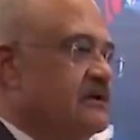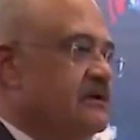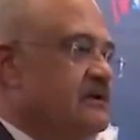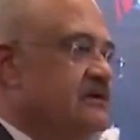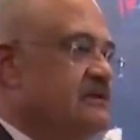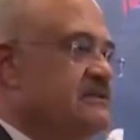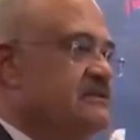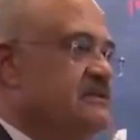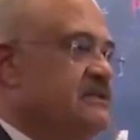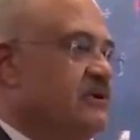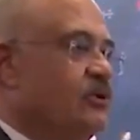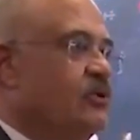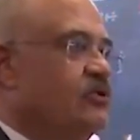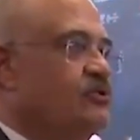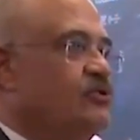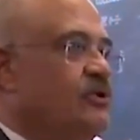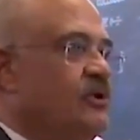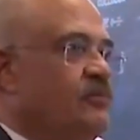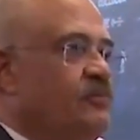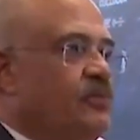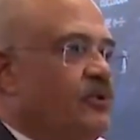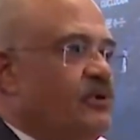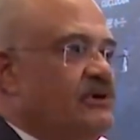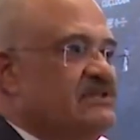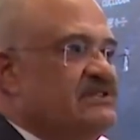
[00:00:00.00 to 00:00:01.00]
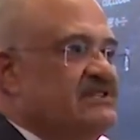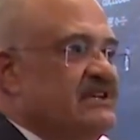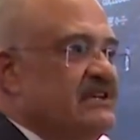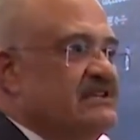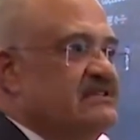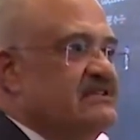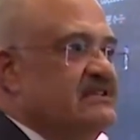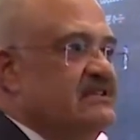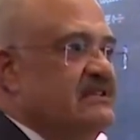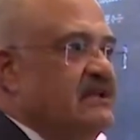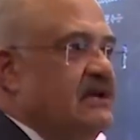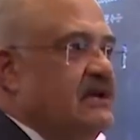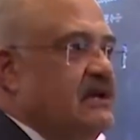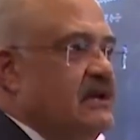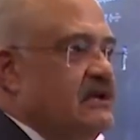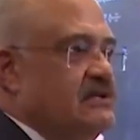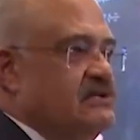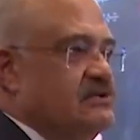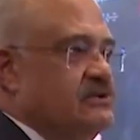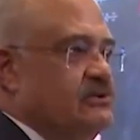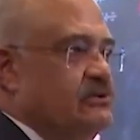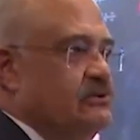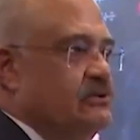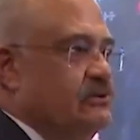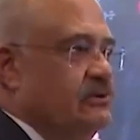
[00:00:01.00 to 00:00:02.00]
sigorta poliçesinde
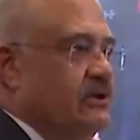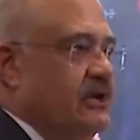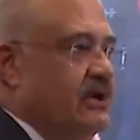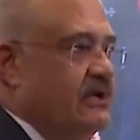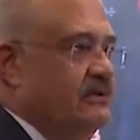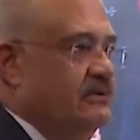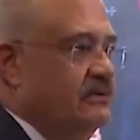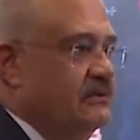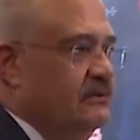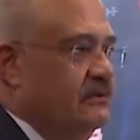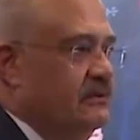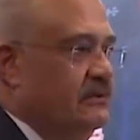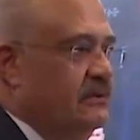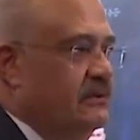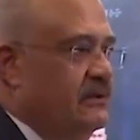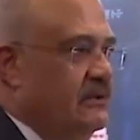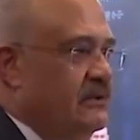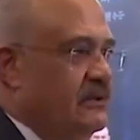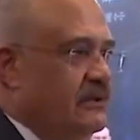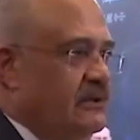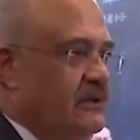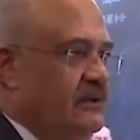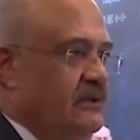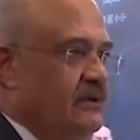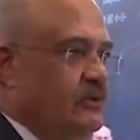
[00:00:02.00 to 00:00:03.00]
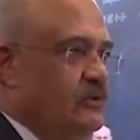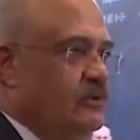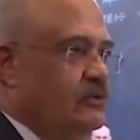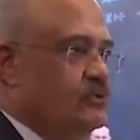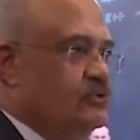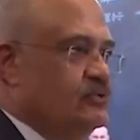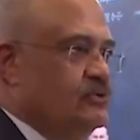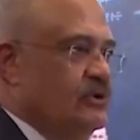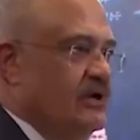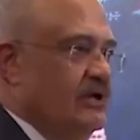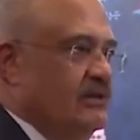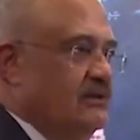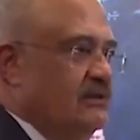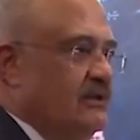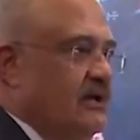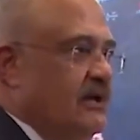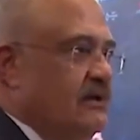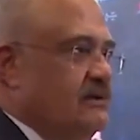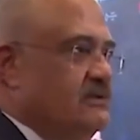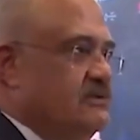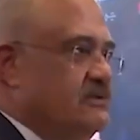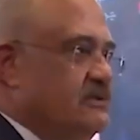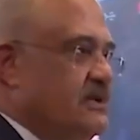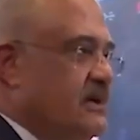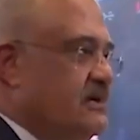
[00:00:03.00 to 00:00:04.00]
yazılı olan
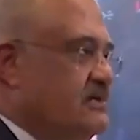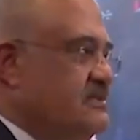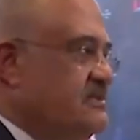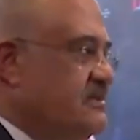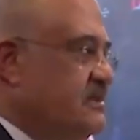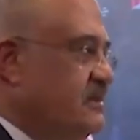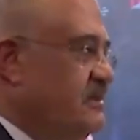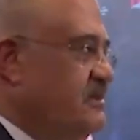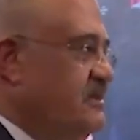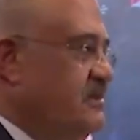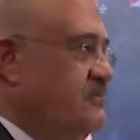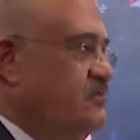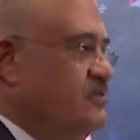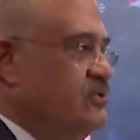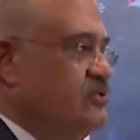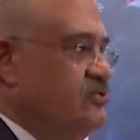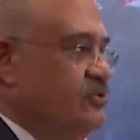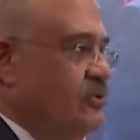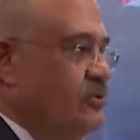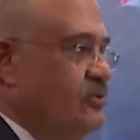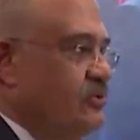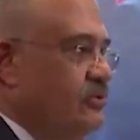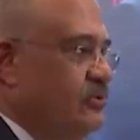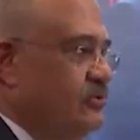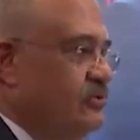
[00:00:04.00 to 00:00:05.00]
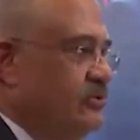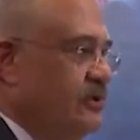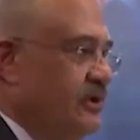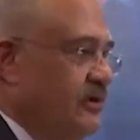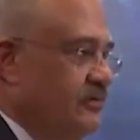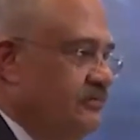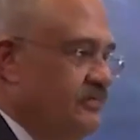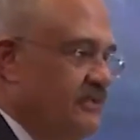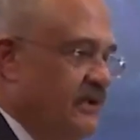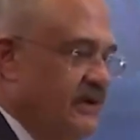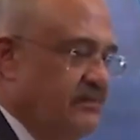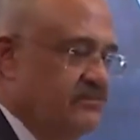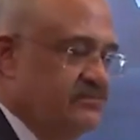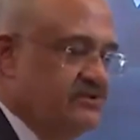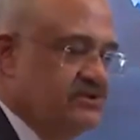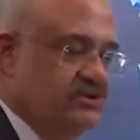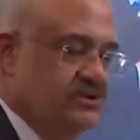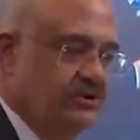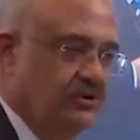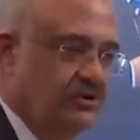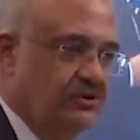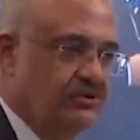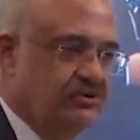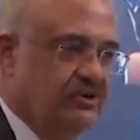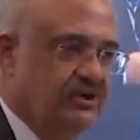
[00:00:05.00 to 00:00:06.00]
ücretler, DAS dediğimiz zorunlu deprem
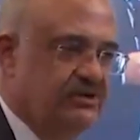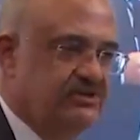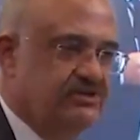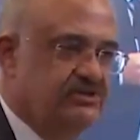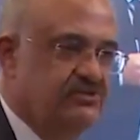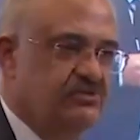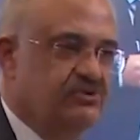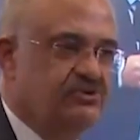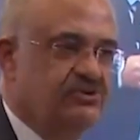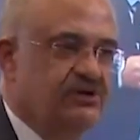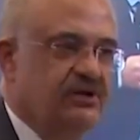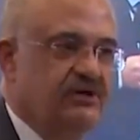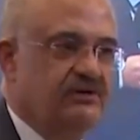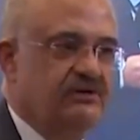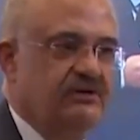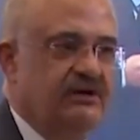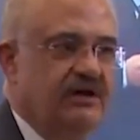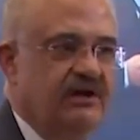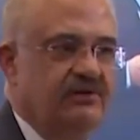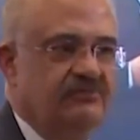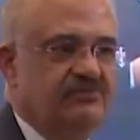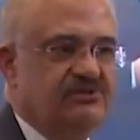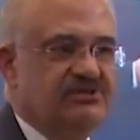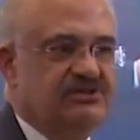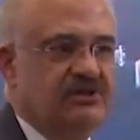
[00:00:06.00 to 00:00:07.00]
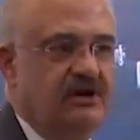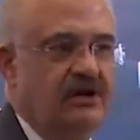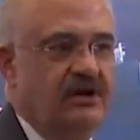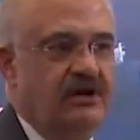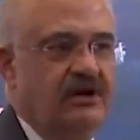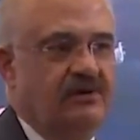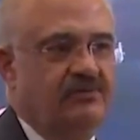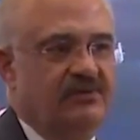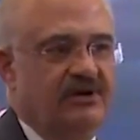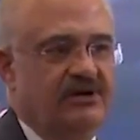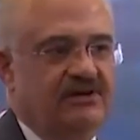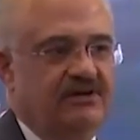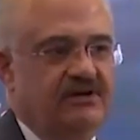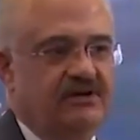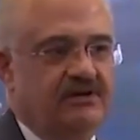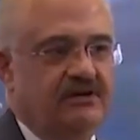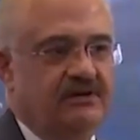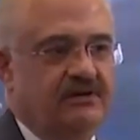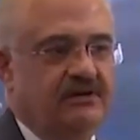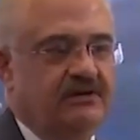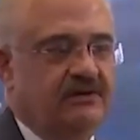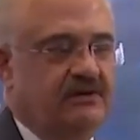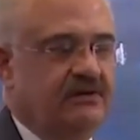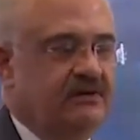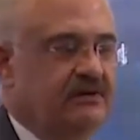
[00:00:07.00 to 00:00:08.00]
sigortası ücretlerimizi alamadık.
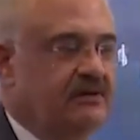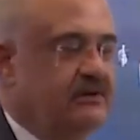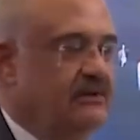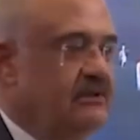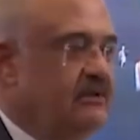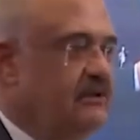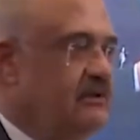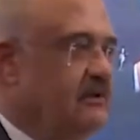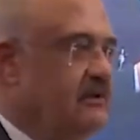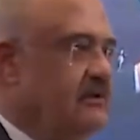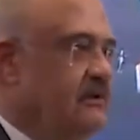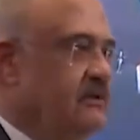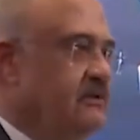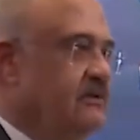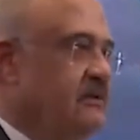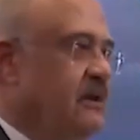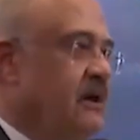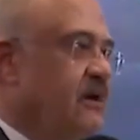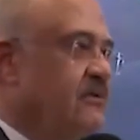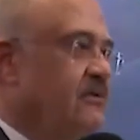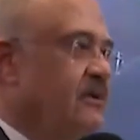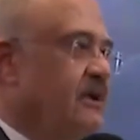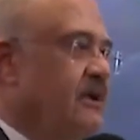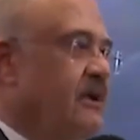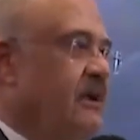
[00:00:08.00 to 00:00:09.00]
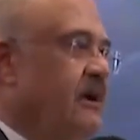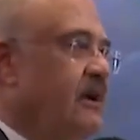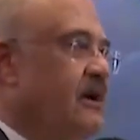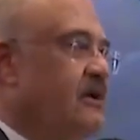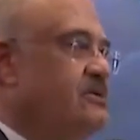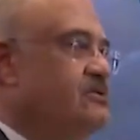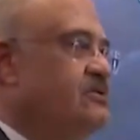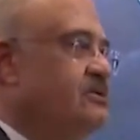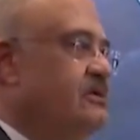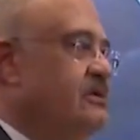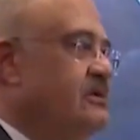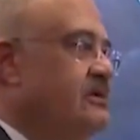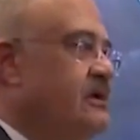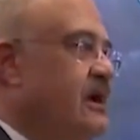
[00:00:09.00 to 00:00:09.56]
Davalar açtık.